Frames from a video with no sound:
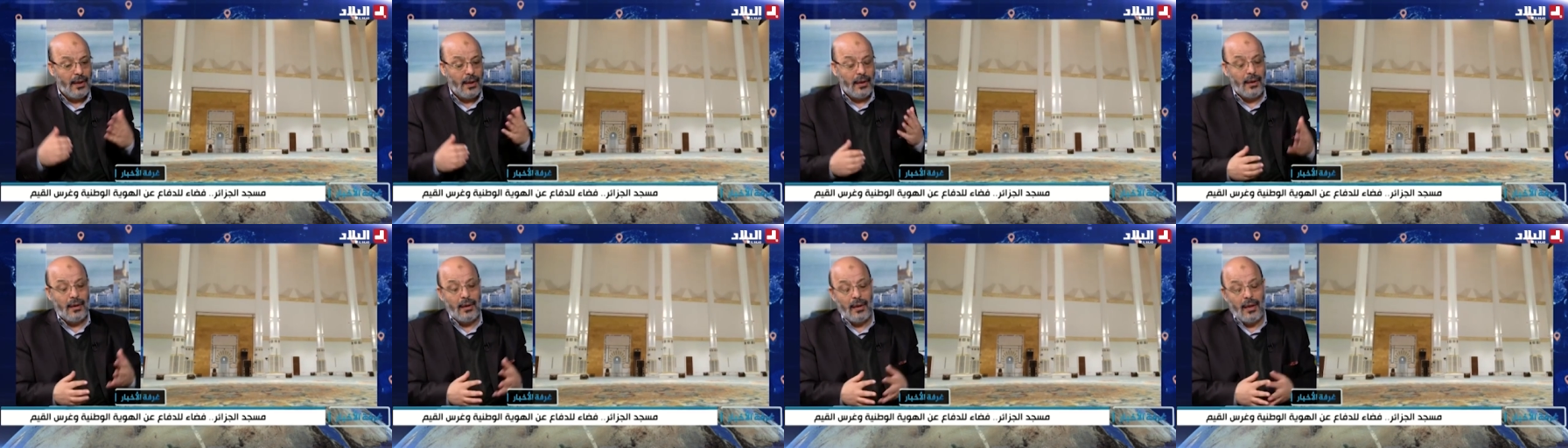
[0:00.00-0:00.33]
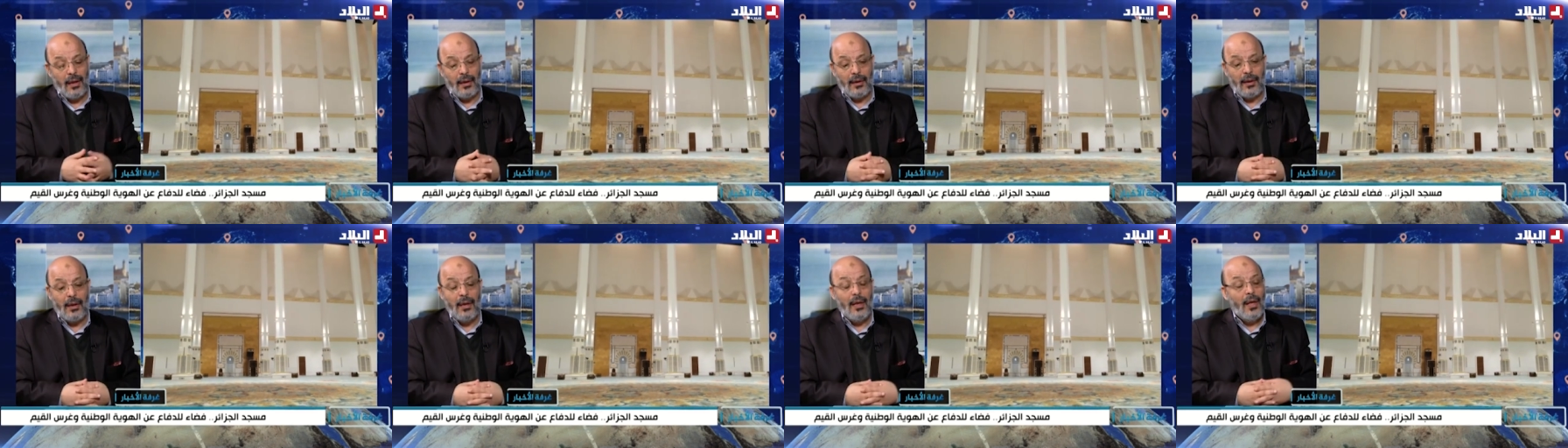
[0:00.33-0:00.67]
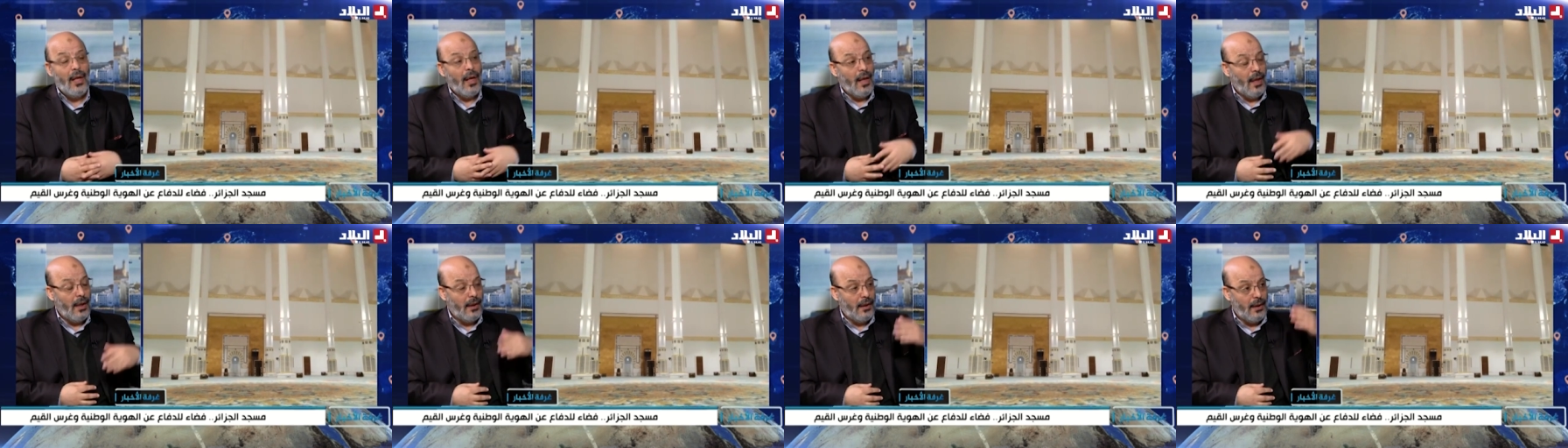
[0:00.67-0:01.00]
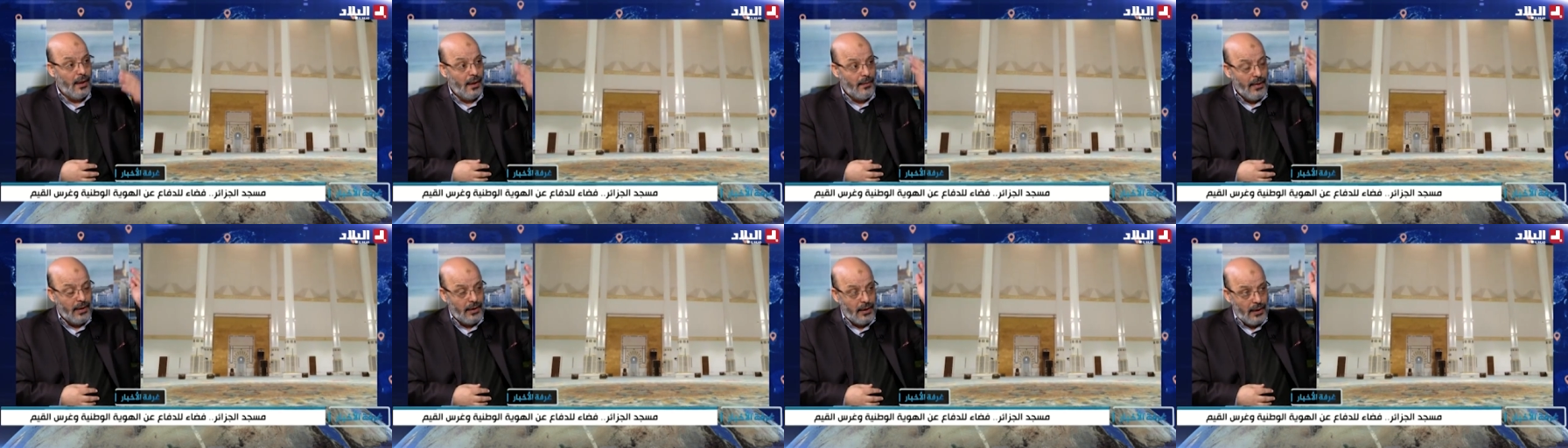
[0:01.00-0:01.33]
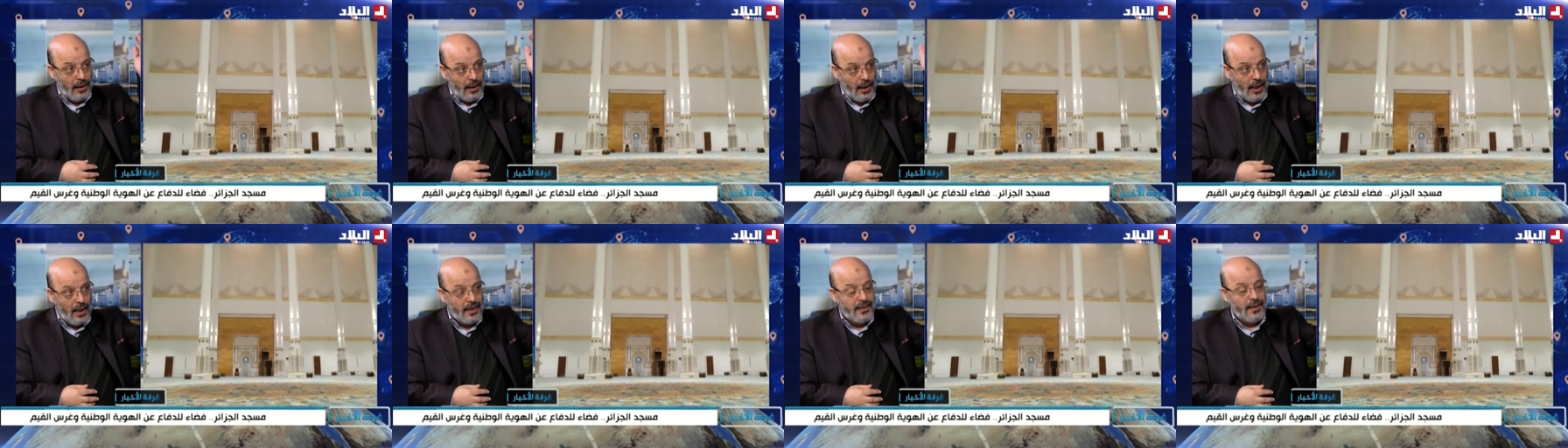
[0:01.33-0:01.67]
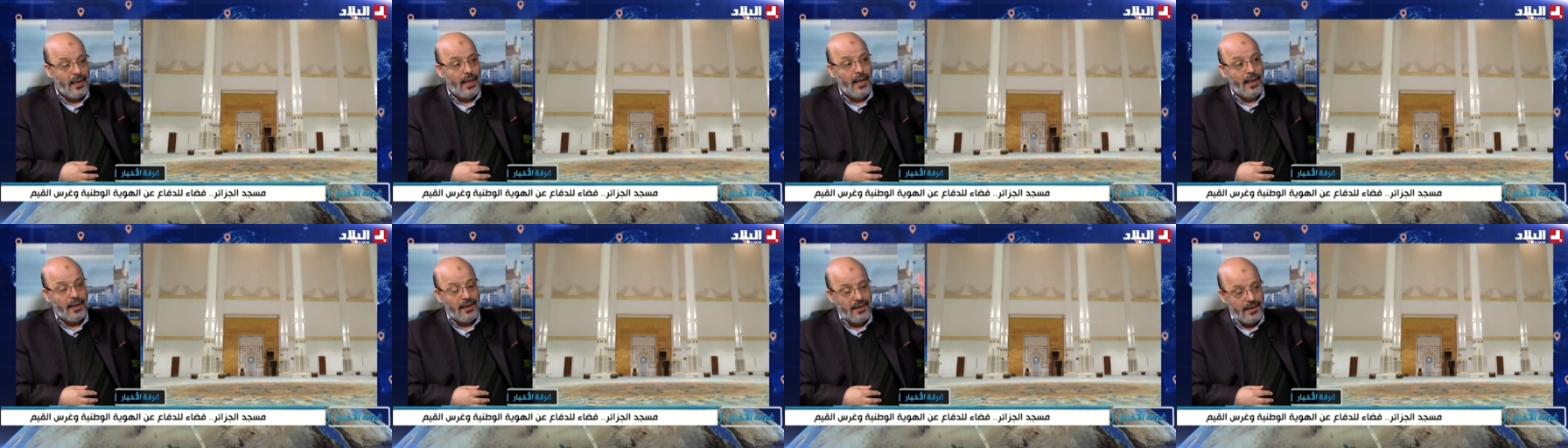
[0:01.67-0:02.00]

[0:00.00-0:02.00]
كان الان عندنا مثلا الازهر